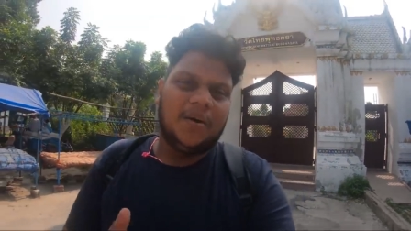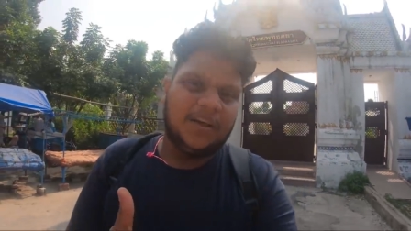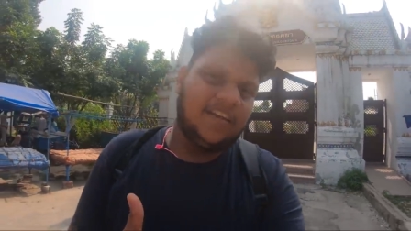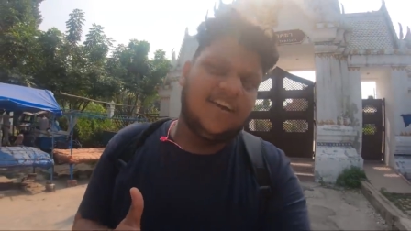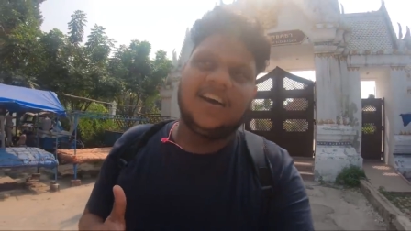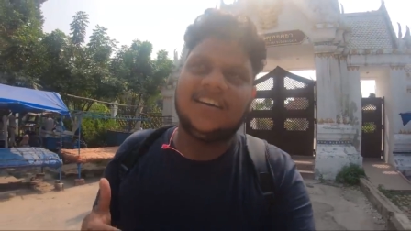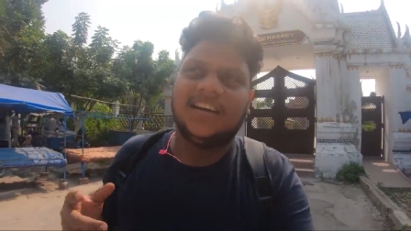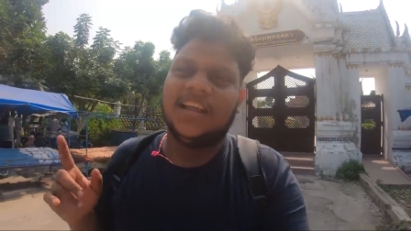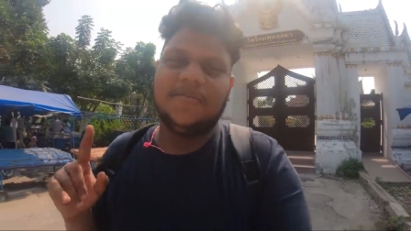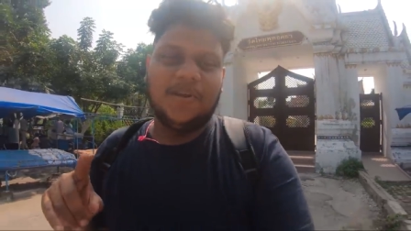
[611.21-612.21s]
ஓகேவா
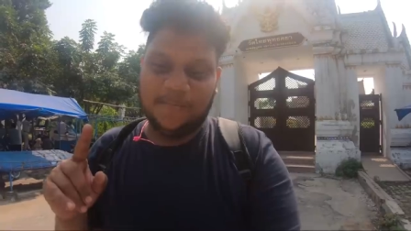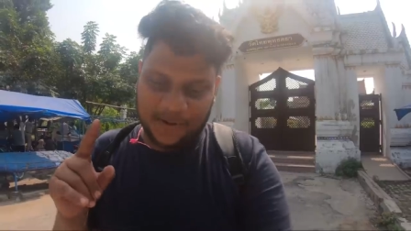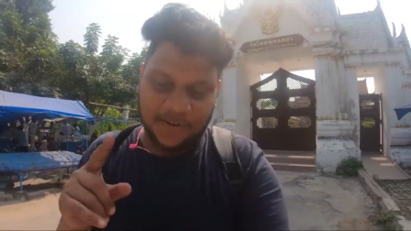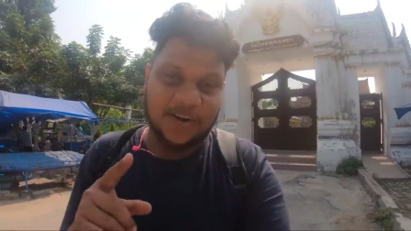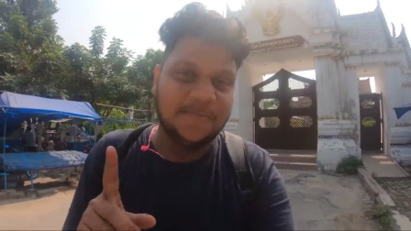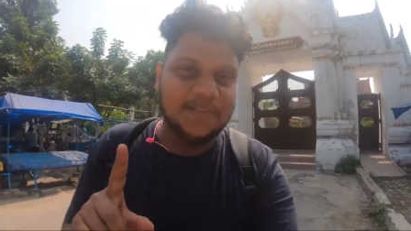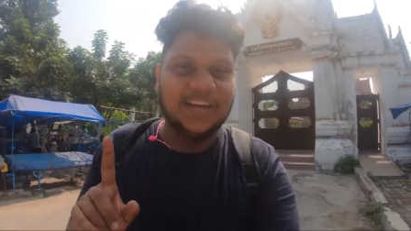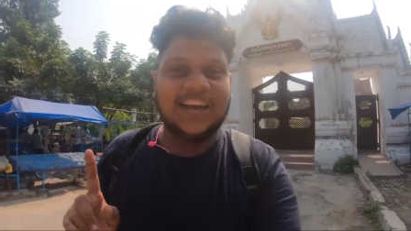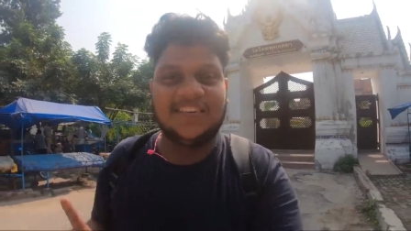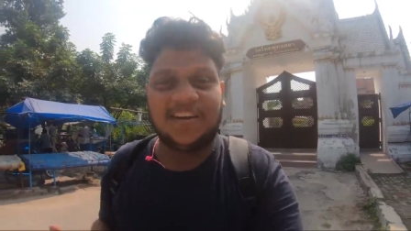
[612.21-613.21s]
நீங்கள் முடிவு பண்ணிக்கோங்க
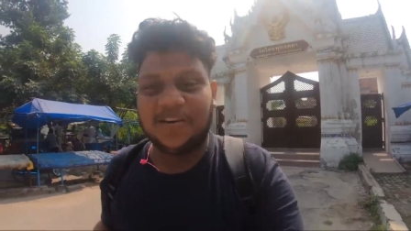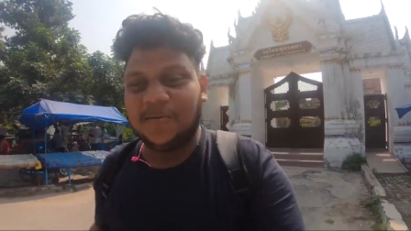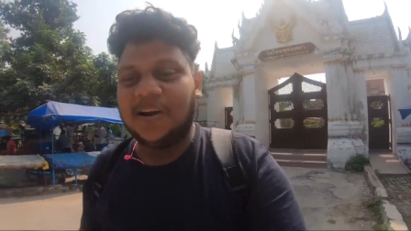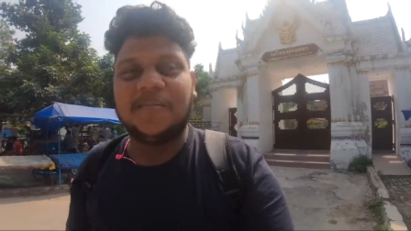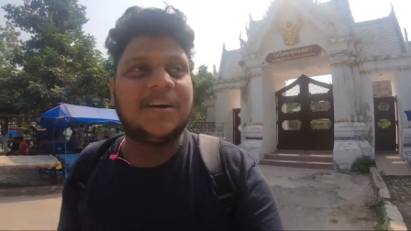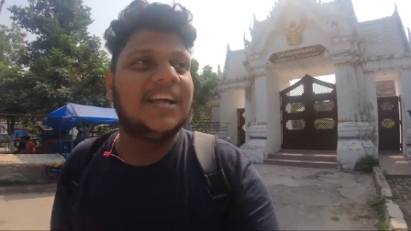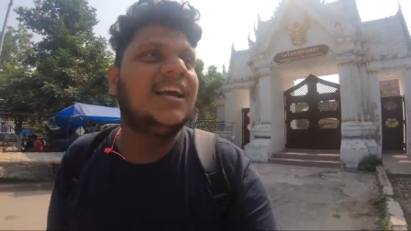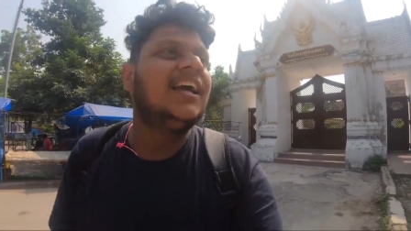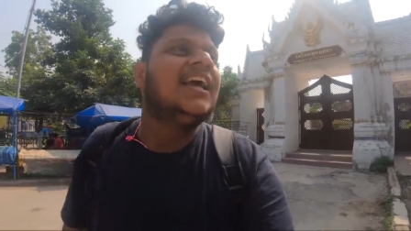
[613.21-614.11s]
புத்தகையா வரணுமா நாமான்னு